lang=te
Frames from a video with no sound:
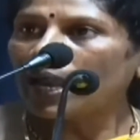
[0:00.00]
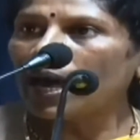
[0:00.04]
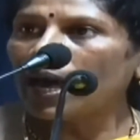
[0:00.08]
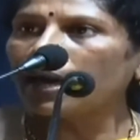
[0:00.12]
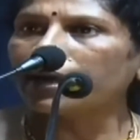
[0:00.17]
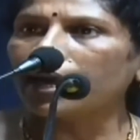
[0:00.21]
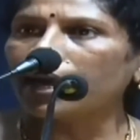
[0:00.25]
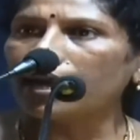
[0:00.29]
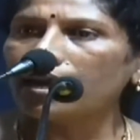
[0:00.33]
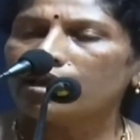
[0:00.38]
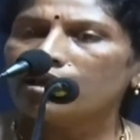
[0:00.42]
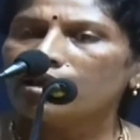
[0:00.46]

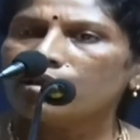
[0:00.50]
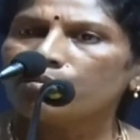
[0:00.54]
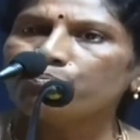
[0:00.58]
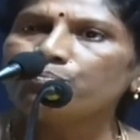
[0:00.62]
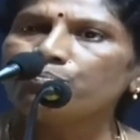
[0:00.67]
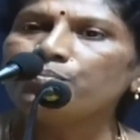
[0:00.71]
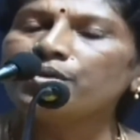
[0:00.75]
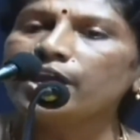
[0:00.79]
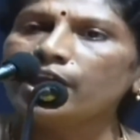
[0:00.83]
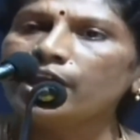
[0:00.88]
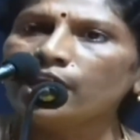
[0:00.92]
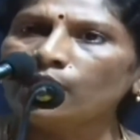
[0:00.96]
అలాగే
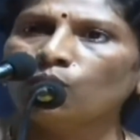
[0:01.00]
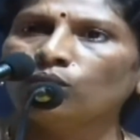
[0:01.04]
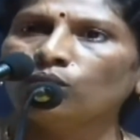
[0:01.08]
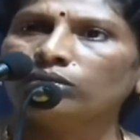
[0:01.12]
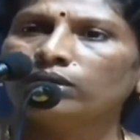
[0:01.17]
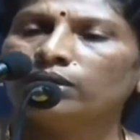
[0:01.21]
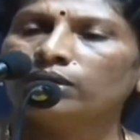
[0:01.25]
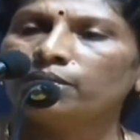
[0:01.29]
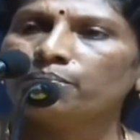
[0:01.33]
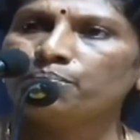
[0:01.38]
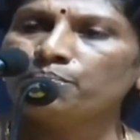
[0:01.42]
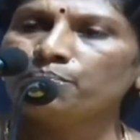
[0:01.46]
మీరు
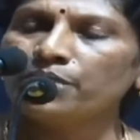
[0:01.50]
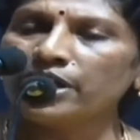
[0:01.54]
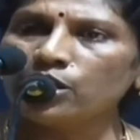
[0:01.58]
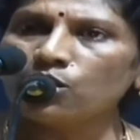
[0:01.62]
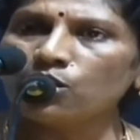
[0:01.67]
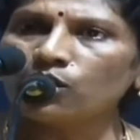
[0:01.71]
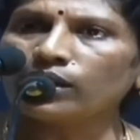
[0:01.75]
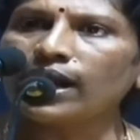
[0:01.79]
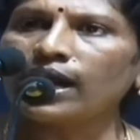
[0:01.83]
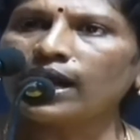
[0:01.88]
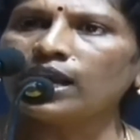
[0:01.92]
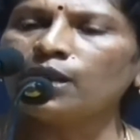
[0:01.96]

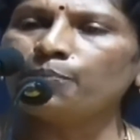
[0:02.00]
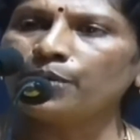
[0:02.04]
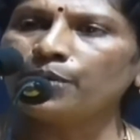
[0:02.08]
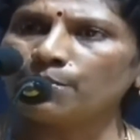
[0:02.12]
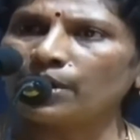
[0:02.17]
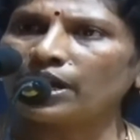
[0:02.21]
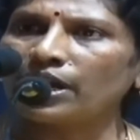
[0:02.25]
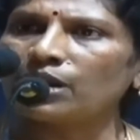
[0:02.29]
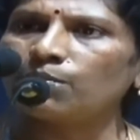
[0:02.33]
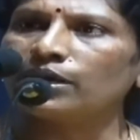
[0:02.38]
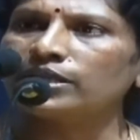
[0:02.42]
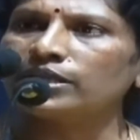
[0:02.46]
మీరు కలిపి
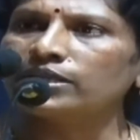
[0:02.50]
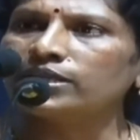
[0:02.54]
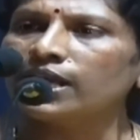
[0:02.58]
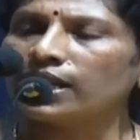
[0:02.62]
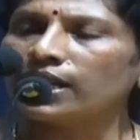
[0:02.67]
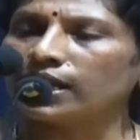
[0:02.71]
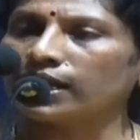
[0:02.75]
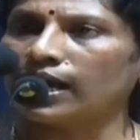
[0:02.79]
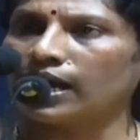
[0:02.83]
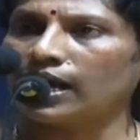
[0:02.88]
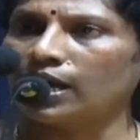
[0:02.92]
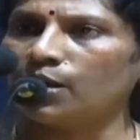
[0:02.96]

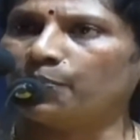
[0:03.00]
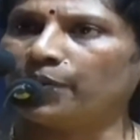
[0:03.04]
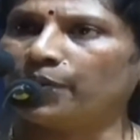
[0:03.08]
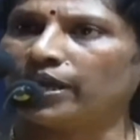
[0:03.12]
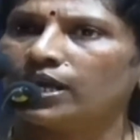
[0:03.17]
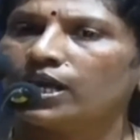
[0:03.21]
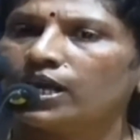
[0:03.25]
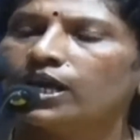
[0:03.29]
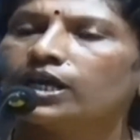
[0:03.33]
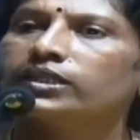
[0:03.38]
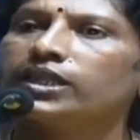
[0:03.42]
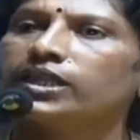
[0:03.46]
మనమందరం
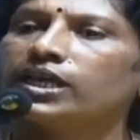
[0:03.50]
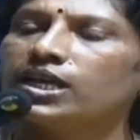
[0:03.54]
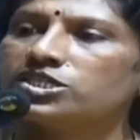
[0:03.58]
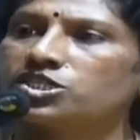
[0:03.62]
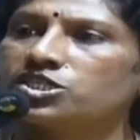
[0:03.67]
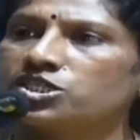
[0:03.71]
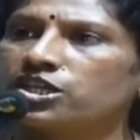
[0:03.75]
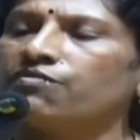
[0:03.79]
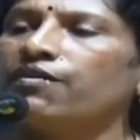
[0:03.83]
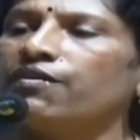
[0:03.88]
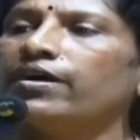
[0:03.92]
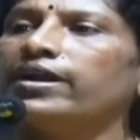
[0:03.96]
కలిపి తన
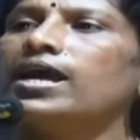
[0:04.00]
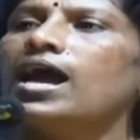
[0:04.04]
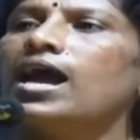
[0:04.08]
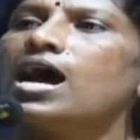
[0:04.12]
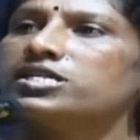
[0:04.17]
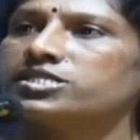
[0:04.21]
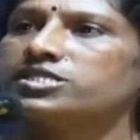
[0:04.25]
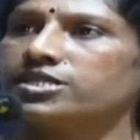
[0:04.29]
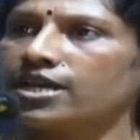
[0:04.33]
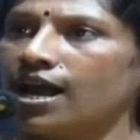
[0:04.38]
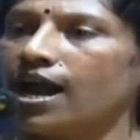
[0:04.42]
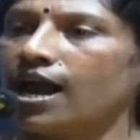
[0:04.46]
చివరి
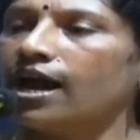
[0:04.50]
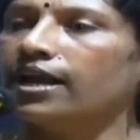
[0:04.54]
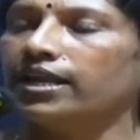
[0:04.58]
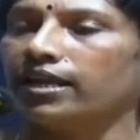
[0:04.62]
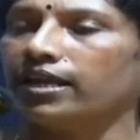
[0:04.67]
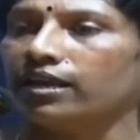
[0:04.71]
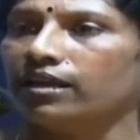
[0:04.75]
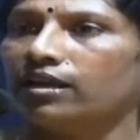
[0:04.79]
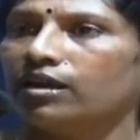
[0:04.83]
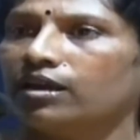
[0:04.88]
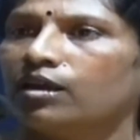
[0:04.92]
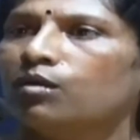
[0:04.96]

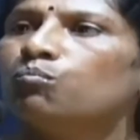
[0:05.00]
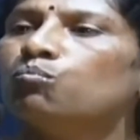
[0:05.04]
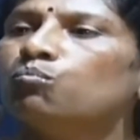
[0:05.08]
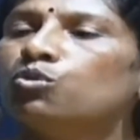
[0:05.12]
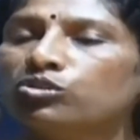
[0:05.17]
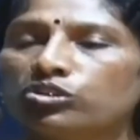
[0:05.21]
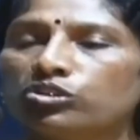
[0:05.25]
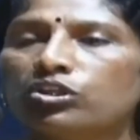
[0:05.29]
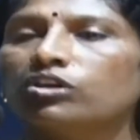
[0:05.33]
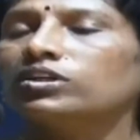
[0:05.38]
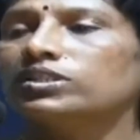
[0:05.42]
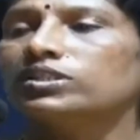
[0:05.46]
ఆశయాన్ని
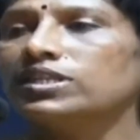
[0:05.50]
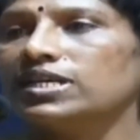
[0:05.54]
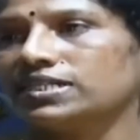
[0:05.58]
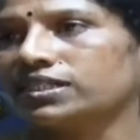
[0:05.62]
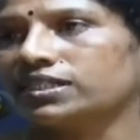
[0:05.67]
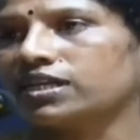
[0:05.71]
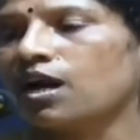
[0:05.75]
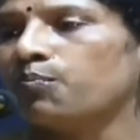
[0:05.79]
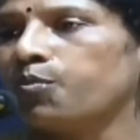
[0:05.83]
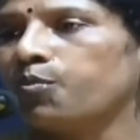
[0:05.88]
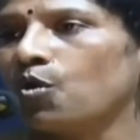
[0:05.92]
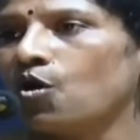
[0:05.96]
ముందుకు
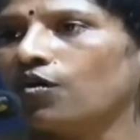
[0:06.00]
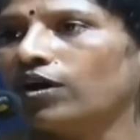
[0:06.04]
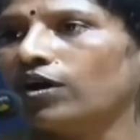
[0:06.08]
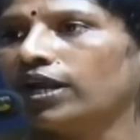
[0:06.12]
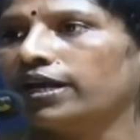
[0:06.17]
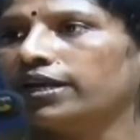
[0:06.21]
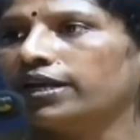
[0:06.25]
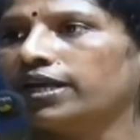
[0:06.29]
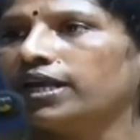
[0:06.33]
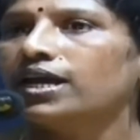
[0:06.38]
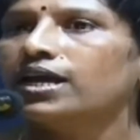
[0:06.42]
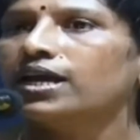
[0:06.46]

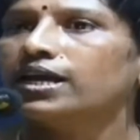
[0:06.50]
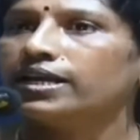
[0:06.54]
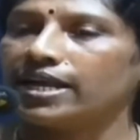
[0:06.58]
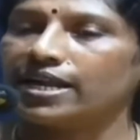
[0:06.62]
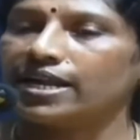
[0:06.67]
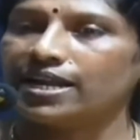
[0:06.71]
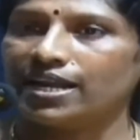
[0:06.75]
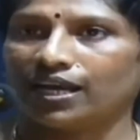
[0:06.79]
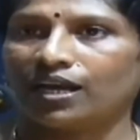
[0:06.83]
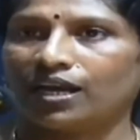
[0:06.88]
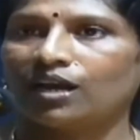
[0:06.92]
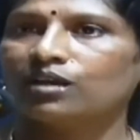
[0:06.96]
తీసుకుపోవాలని
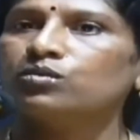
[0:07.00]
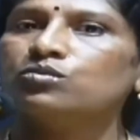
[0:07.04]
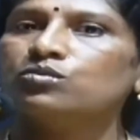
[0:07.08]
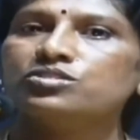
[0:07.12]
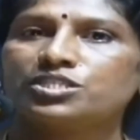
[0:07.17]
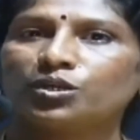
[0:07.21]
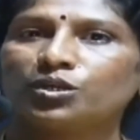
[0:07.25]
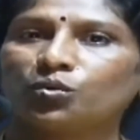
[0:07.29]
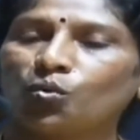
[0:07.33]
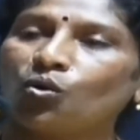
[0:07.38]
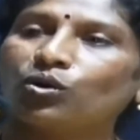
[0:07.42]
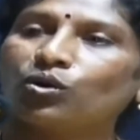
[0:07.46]
నేను ఇక్కడ
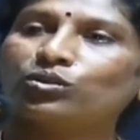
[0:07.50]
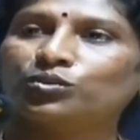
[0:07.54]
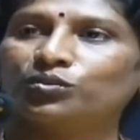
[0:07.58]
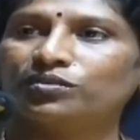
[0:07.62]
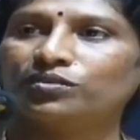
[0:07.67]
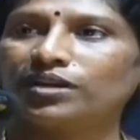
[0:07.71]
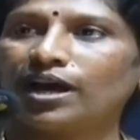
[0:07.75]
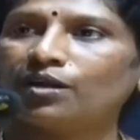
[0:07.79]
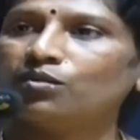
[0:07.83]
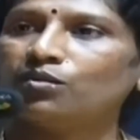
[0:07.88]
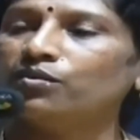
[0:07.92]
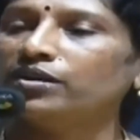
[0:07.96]
నుంచి
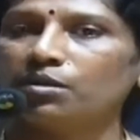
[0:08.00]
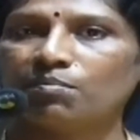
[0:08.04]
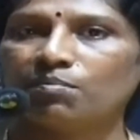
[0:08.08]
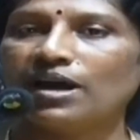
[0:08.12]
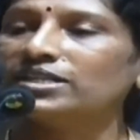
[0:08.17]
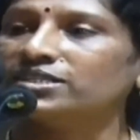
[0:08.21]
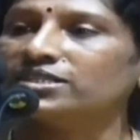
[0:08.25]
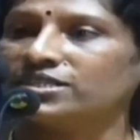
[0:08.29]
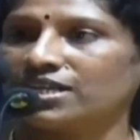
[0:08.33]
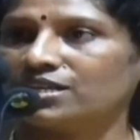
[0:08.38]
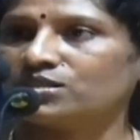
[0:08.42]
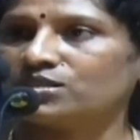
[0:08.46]
కోరుతున్నాను
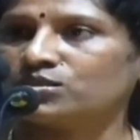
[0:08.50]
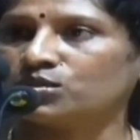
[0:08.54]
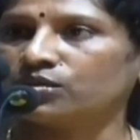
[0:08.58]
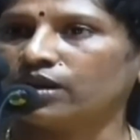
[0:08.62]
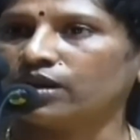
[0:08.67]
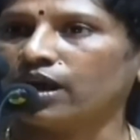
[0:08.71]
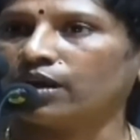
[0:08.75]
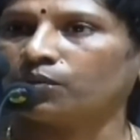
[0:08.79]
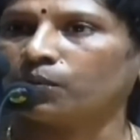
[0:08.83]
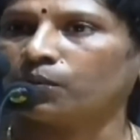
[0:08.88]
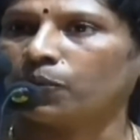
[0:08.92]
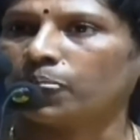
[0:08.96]
డిమాండ్
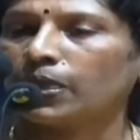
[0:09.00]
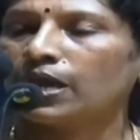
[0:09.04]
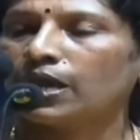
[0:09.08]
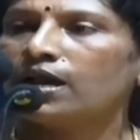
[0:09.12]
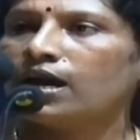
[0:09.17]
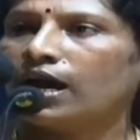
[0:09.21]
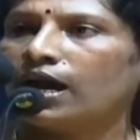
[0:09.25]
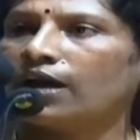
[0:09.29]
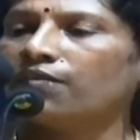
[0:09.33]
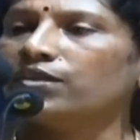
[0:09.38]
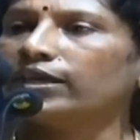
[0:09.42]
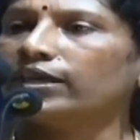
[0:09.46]
చేస్తున్నాను
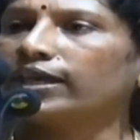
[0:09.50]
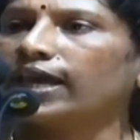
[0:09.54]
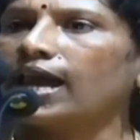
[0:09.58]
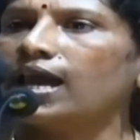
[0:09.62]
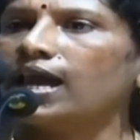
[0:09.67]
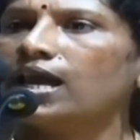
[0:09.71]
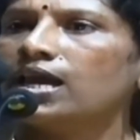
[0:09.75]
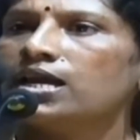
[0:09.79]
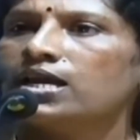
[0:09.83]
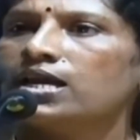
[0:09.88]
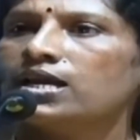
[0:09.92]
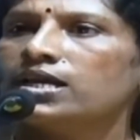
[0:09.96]

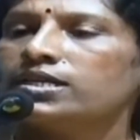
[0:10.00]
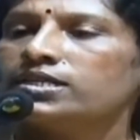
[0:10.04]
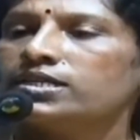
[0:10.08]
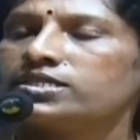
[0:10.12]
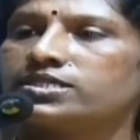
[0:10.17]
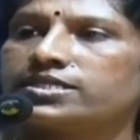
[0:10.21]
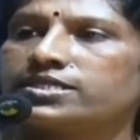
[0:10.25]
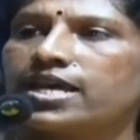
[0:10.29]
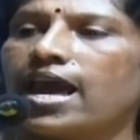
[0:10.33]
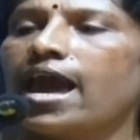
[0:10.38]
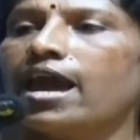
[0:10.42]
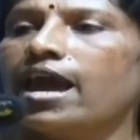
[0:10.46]
అందుకే
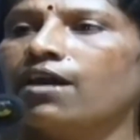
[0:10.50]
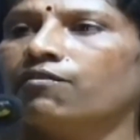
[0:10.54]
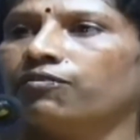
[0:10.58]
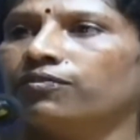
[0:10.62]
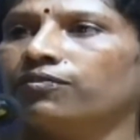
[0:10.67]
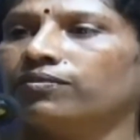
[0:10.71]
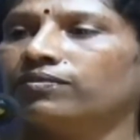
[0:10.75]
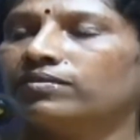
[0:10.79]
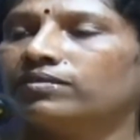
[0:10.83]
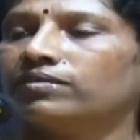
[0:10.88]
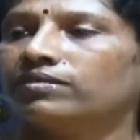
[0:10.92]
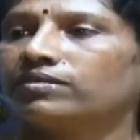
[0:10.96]
సేవ్
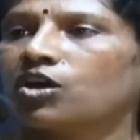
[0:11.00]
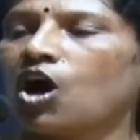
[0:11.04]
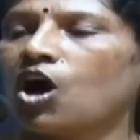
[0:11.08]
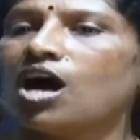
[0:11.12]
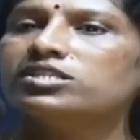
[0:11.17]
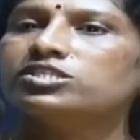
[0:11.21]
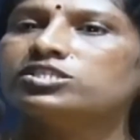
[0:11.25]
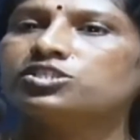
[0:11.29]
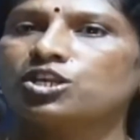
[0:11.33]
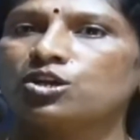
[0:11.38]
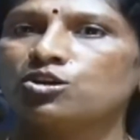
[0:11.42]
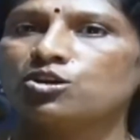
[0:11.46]

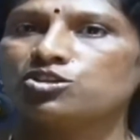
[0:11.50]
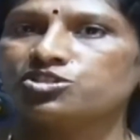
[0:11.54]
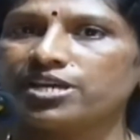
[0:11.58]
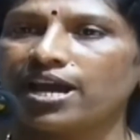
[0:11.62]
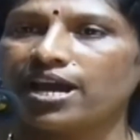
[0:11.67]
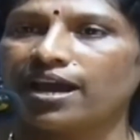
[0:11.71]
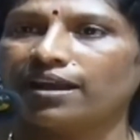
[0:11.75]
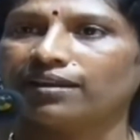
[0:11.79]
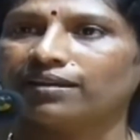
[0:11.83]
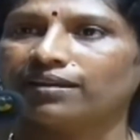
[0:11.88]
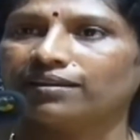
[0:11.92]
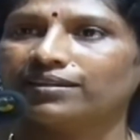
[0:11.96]

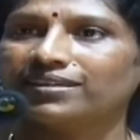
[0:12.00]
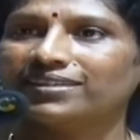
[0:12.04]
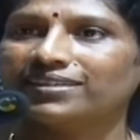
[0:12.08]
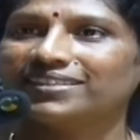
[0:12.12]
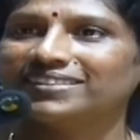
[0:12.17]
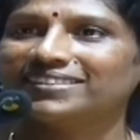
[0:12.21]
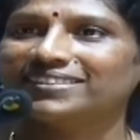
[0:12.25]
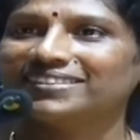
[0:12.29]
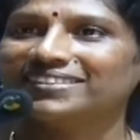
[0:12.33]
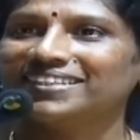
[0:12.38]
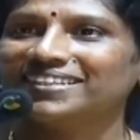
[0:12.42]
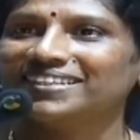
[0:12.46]
కాన్స్టిట్యూషన్
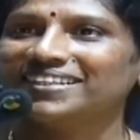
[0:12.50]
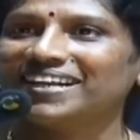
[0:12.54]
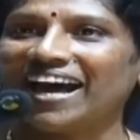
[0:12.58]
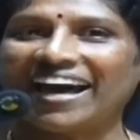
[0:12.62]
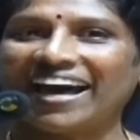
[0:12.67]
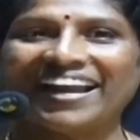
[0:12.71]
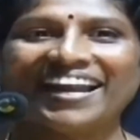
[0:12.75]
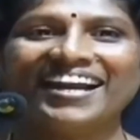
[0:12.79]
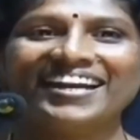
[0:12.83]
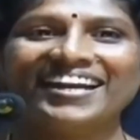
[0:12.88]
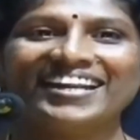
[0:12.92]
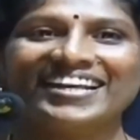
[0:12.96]

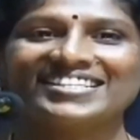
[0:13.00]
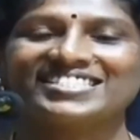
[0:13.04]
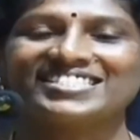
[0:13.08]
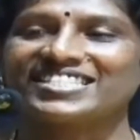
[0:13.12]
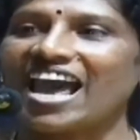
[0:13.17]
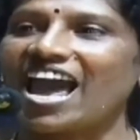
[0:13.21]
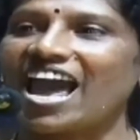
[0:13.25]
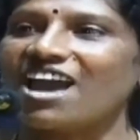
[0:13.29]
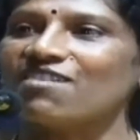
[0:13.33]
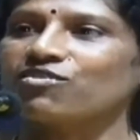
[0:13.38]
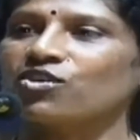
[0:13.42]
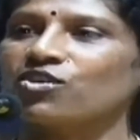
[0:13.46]
అనండి
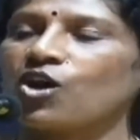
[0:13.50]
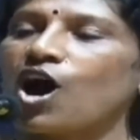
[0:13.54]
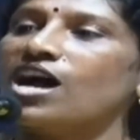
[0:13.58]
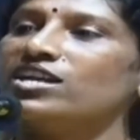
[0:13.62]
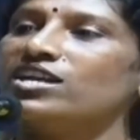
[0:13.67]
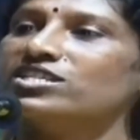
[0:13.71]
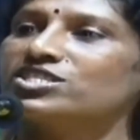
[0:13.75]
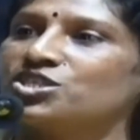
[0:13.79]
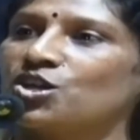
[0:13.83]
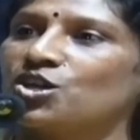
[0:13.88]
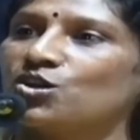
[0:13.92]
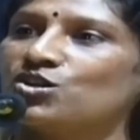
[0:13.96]
సేవ్
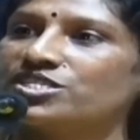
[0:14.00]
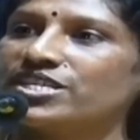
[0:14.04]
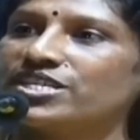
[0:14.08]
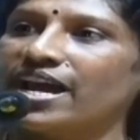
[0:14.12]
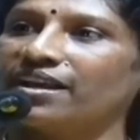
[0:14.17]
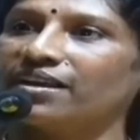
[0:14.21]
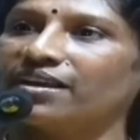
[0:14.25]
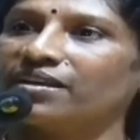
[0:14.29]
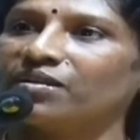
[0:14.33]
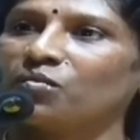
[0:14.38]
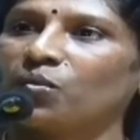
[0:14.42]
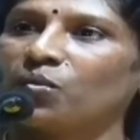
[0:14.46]

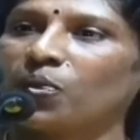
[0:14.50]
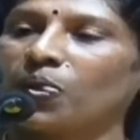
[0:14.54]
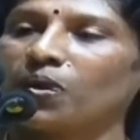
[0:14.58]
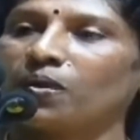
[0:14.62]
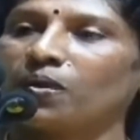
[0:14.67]
కాన్స్టిట్యూషన్